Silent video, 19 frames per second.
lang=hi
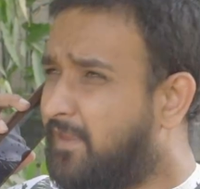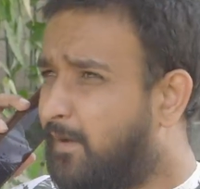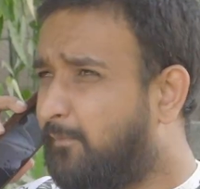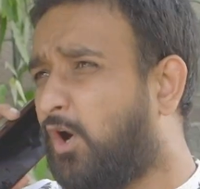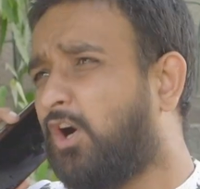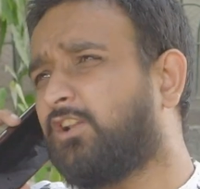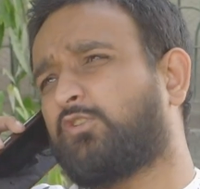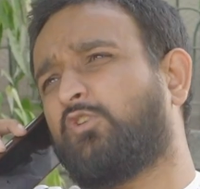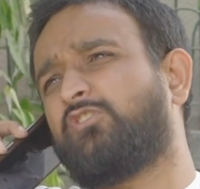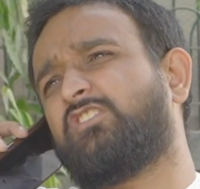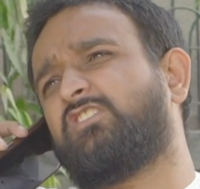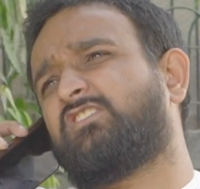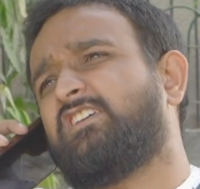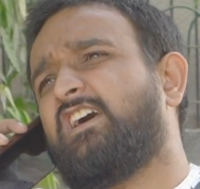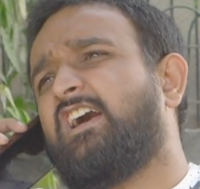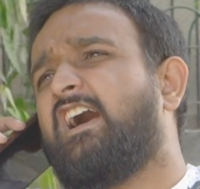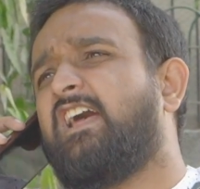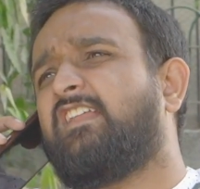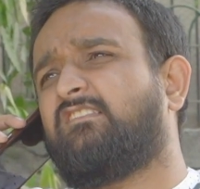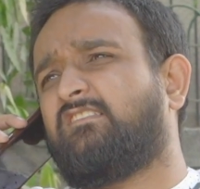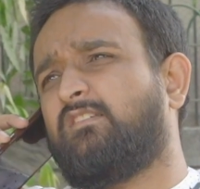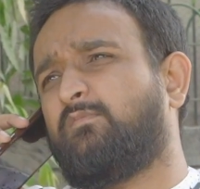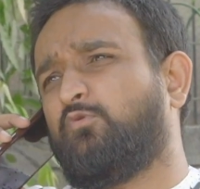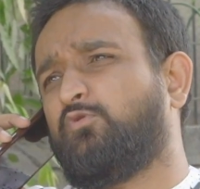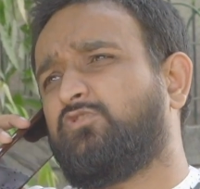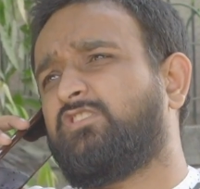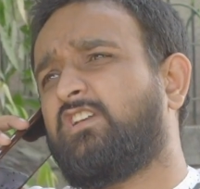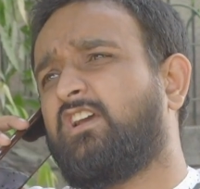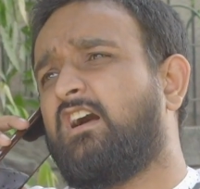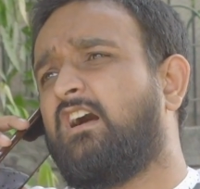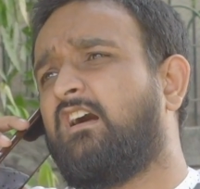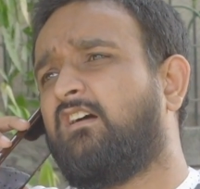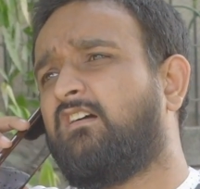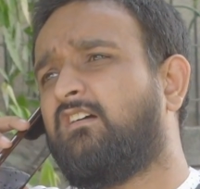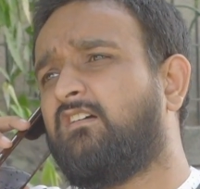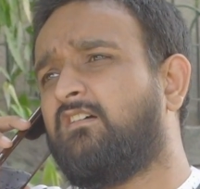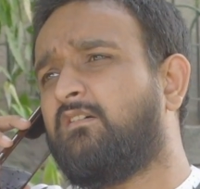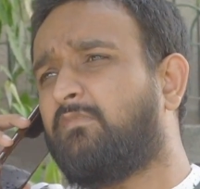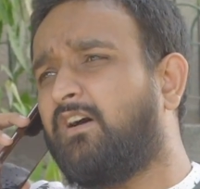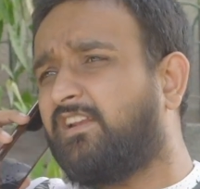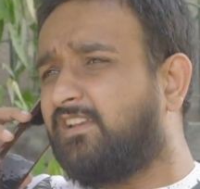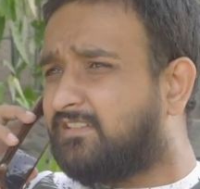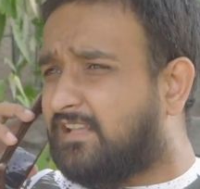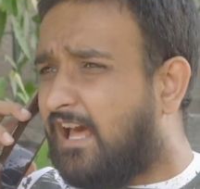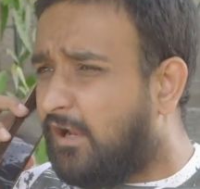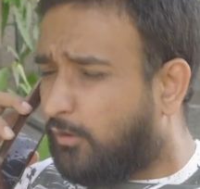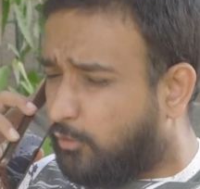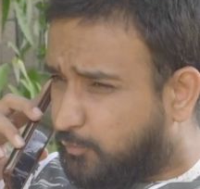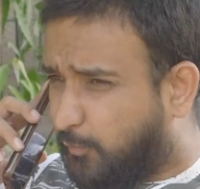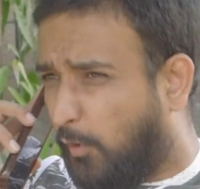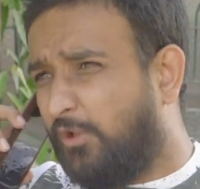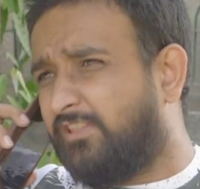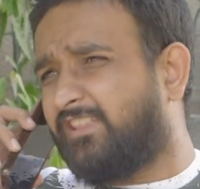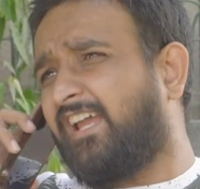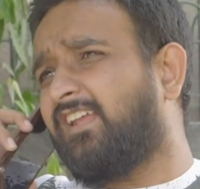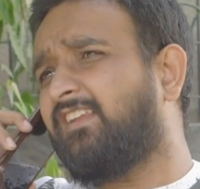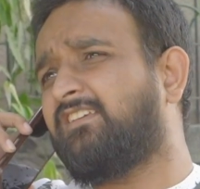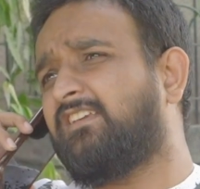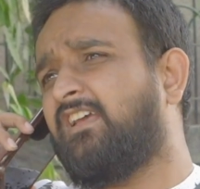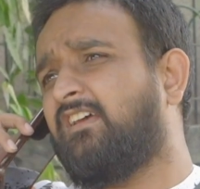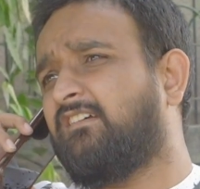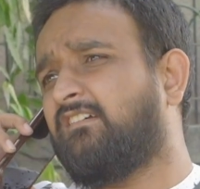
हमने बहुत कोशिश किया यार इससे पूछने का पर ये साला कुछ बोलता ही नहीं